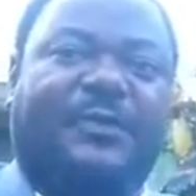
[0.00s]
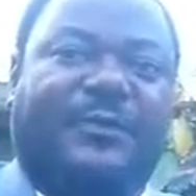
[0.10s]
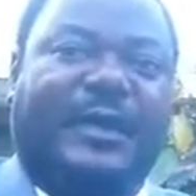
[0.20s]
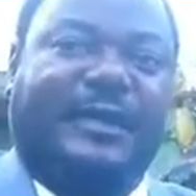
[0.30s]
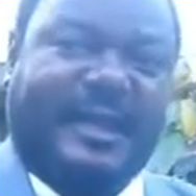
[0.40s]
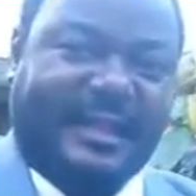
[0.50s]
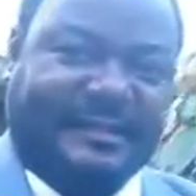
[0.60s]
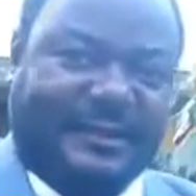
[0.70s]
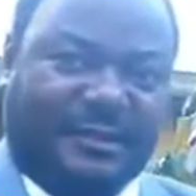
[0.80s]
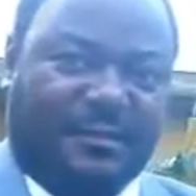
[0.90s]
faire
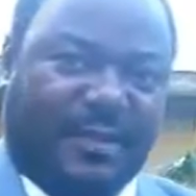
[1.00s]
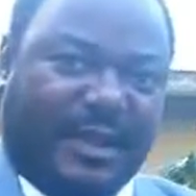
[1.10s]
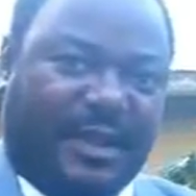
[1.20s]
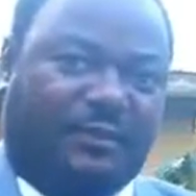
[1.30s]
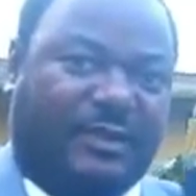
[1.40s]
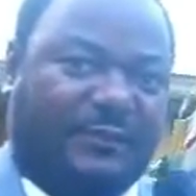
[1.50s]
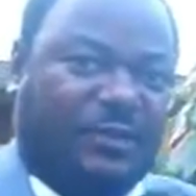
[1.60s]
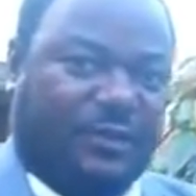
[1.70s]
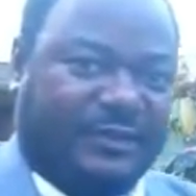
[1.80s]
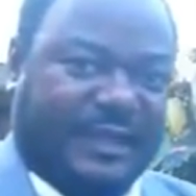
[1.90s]
régner cette paix que nous
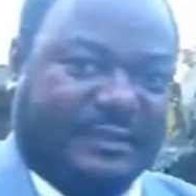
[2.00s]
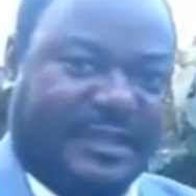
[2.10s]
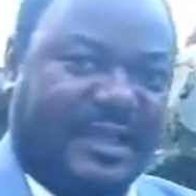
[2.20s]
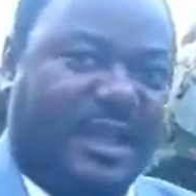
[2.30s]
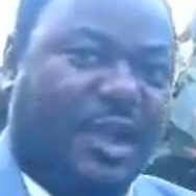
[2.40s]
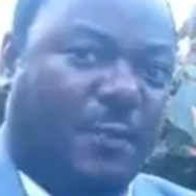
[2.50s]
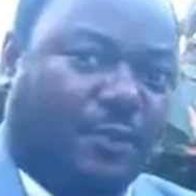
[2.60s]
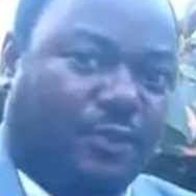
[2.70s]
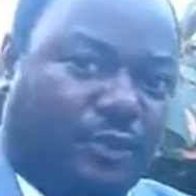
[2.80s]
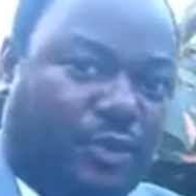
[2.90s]
avions constatée
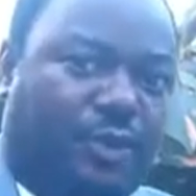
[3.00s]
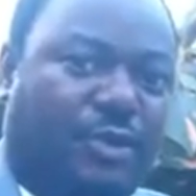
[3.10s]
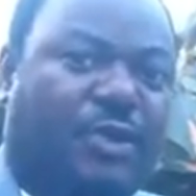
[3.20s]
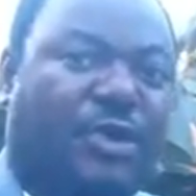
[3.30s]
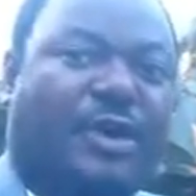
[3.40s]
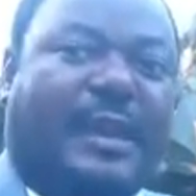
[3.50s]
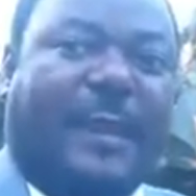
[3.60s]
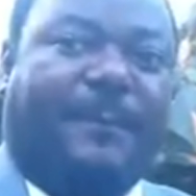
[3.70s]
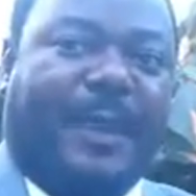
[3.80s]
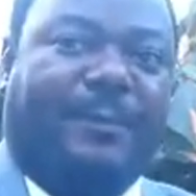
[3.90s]
pour que
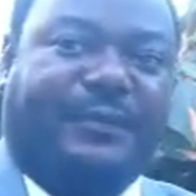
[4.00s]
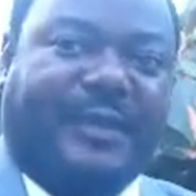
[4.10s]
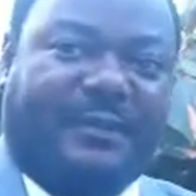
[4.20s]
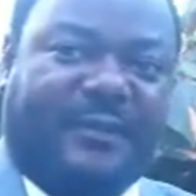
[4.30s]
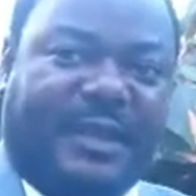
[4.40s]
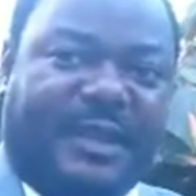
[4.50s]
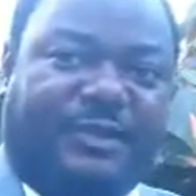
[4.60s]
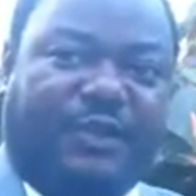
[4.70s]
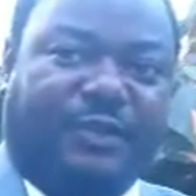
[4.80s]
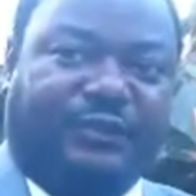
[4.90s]
la paix puisse
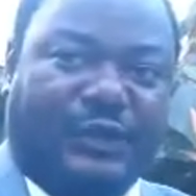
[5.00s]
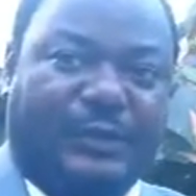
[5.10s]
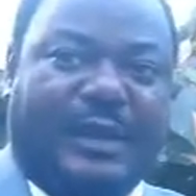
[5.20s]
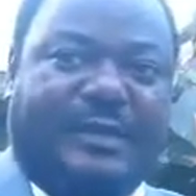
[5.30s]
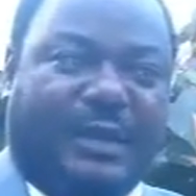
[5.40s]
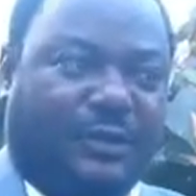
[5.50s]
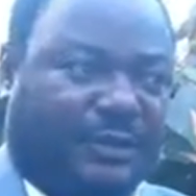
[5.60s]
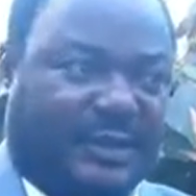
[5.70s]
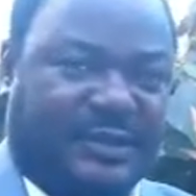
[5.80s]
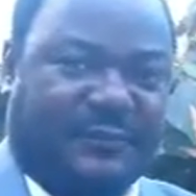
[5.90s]
revenir non seulement dans
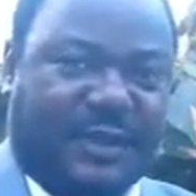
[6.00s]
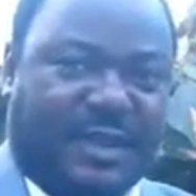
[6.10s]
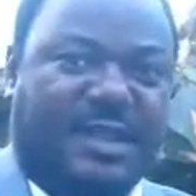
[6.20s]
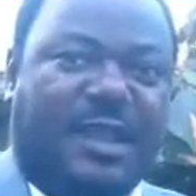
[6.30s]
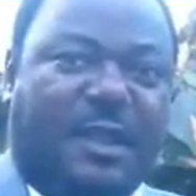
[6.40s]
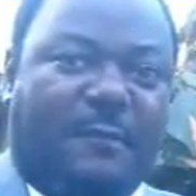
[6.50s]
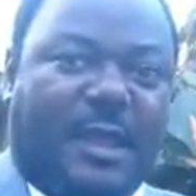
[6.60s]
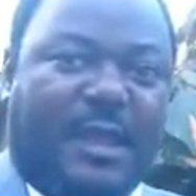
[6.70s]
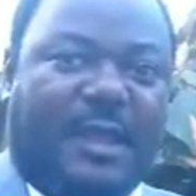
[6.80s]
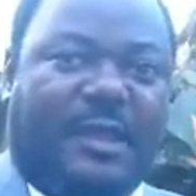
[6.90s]
notre chefferie,
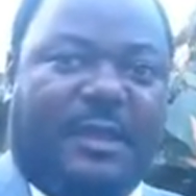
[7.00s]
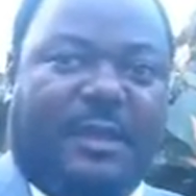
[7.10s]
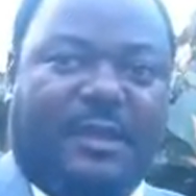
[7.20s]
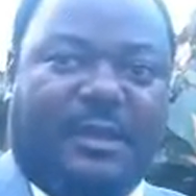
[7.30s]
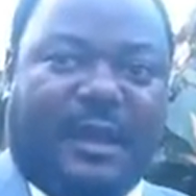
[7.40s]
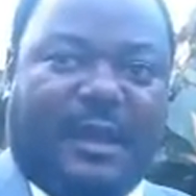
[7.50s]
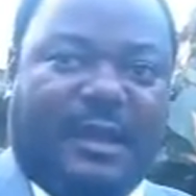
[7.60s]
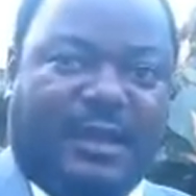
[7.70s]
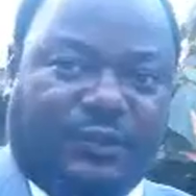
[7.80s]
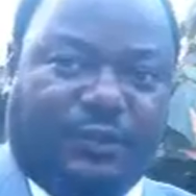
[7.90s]
mais
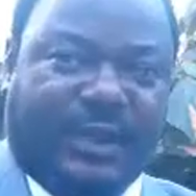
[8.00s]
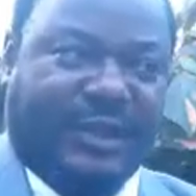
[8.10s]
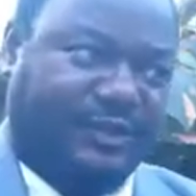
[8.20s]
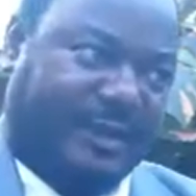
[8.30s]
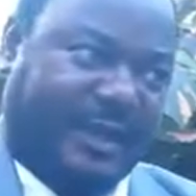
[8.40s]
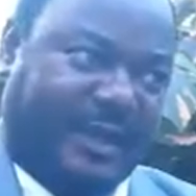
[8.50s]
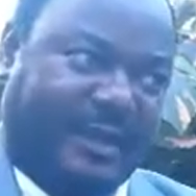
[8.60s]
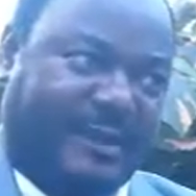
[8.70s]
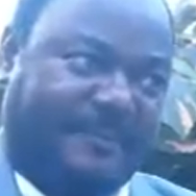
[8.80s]
à euh, Nitouria en général.